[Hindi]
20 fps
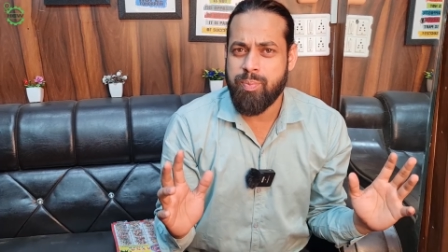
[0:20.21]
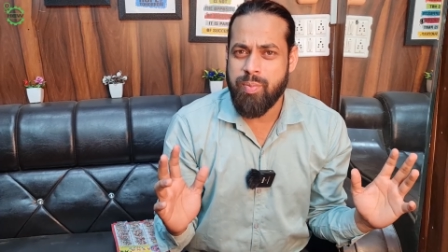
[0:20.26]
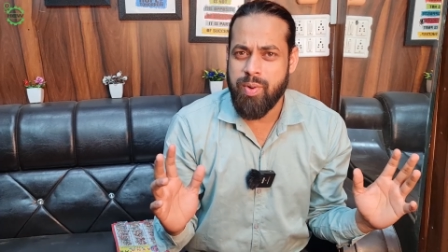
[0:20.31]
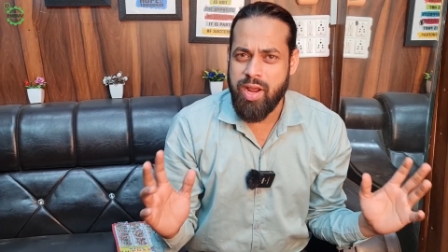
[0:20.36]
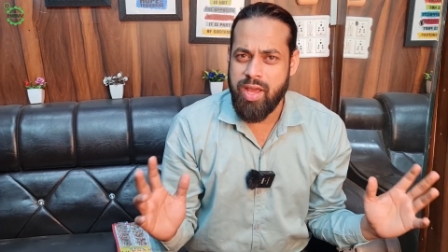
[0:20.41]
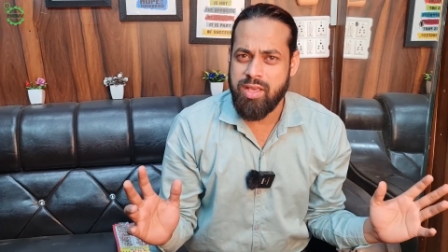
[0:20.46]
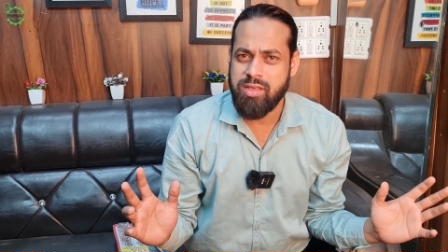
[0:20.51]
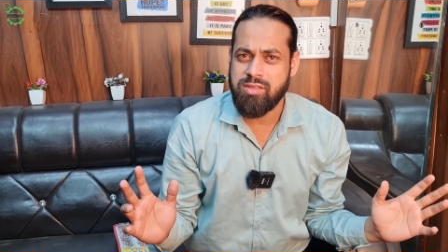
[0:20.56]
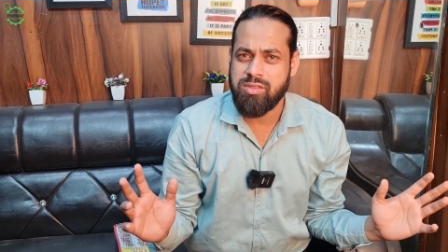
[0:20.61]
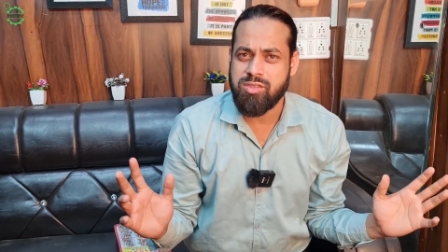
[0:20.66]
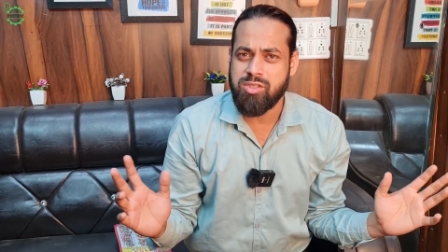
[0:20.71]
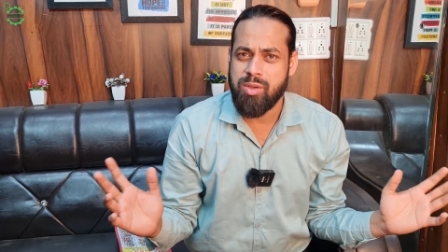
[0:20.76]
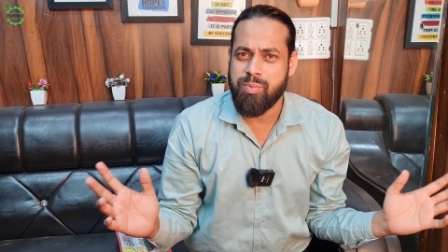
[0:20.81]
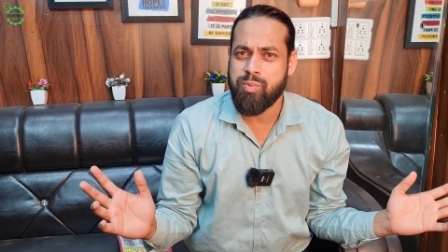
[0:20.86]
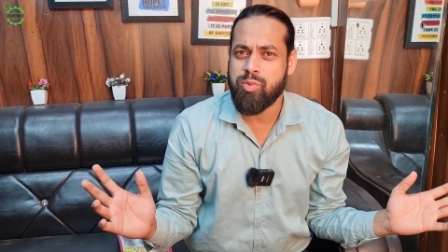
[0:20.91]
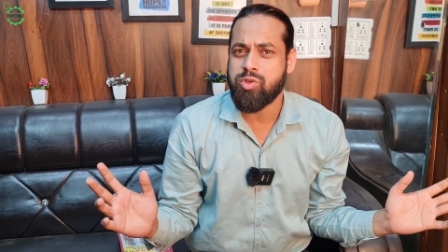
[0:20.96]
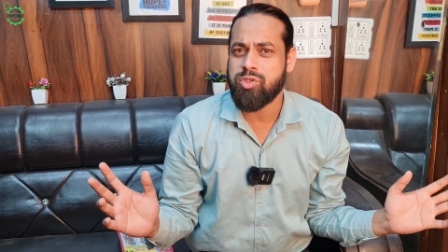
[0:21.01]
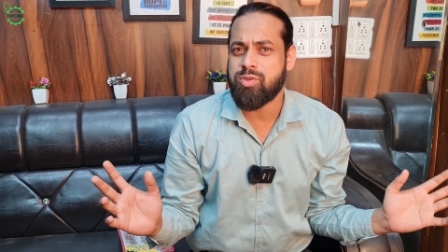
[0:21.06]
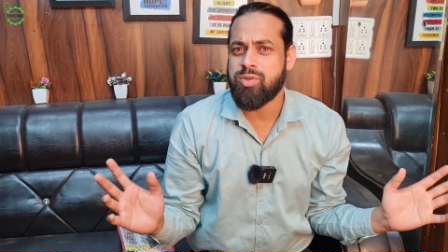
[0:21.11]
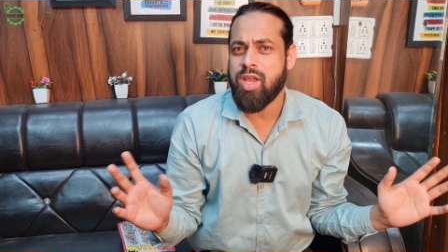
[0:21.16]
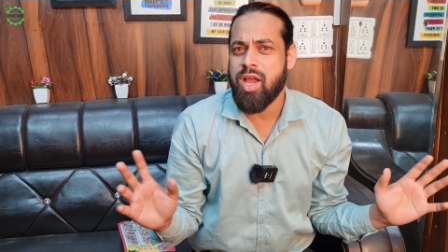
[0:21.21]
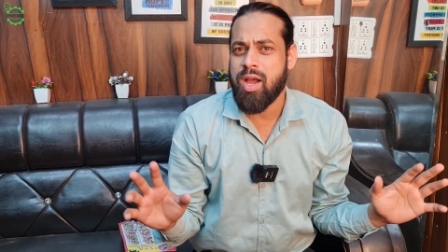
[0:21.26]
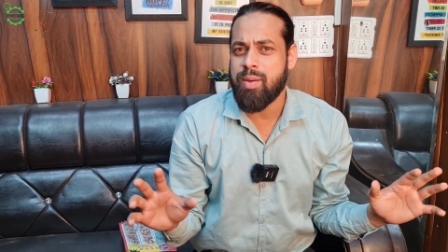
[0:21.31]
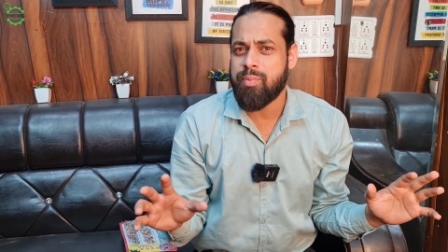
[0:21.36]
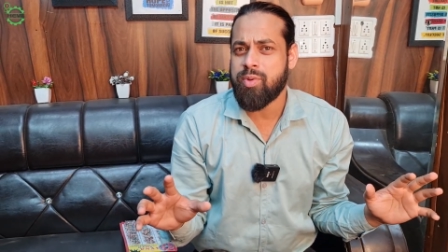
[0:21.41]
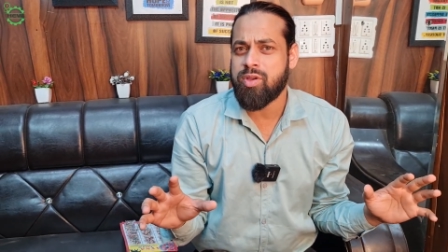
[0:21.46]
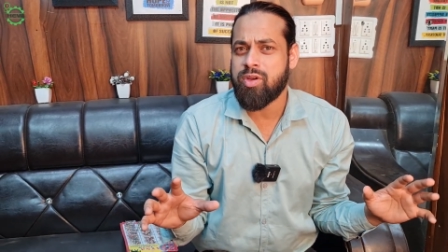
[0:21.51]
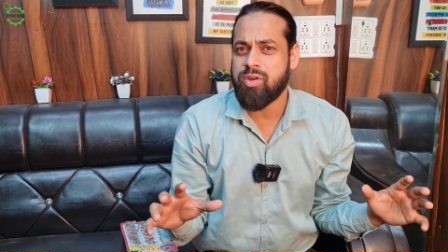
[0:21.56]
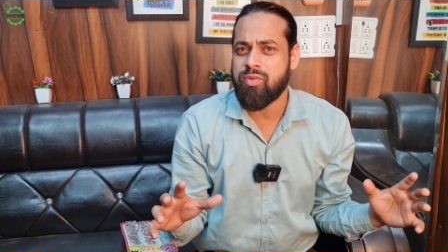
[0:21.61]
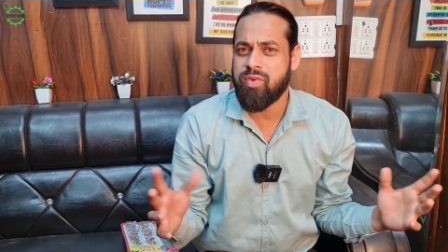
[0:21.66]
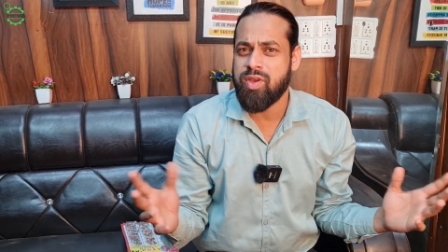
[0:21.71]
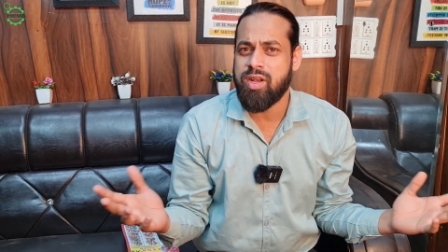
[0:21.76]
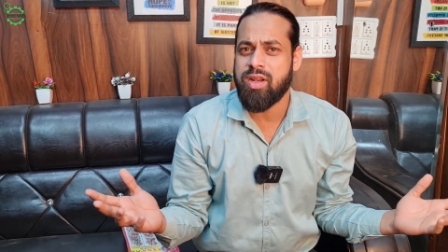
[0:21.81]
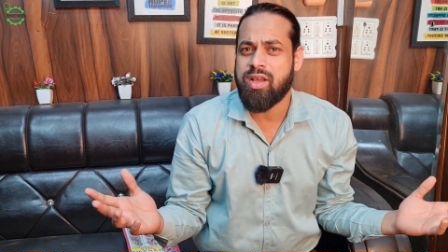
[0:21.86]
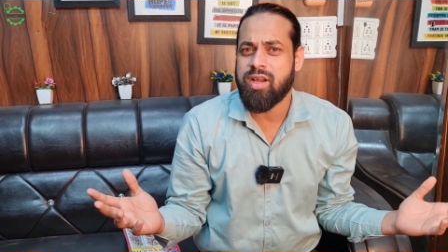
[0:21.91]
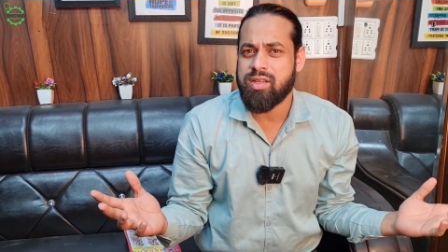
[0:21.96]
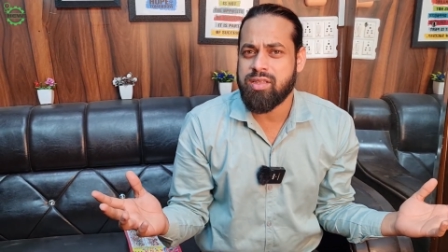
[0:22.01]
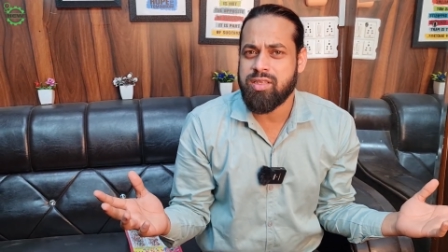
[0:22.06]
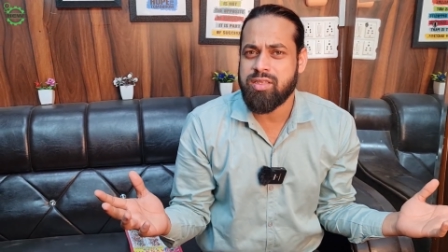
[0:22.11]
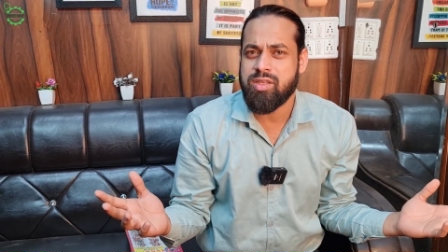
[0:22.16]
प्राइस सब कुछ यहाँ पर रिवील
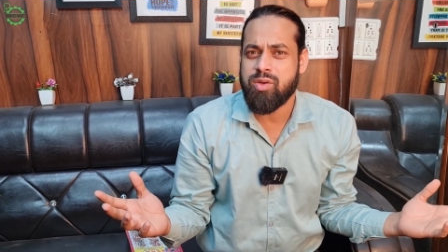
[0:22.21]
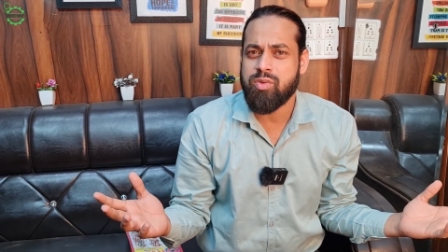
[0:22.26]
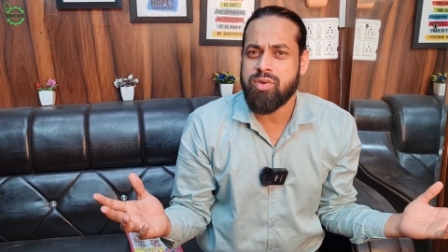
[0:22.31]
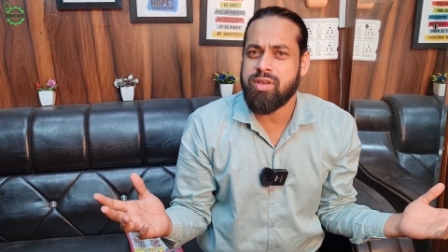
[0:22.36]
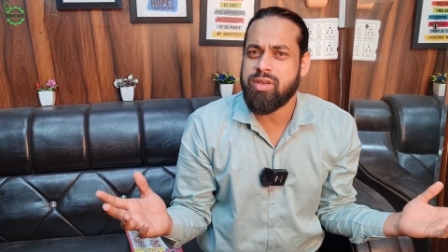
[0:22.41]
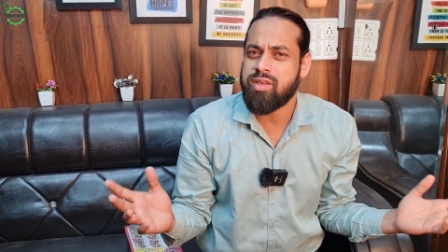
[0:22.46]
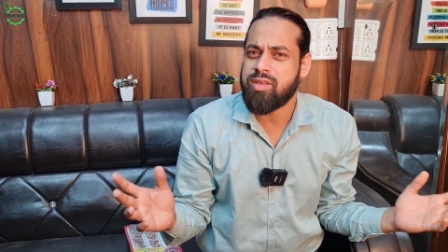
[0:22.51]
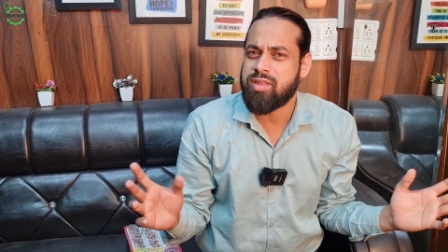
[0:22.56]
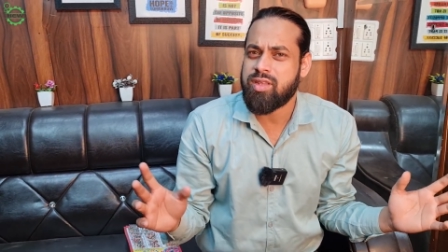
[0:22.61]
कर देता हूँ कि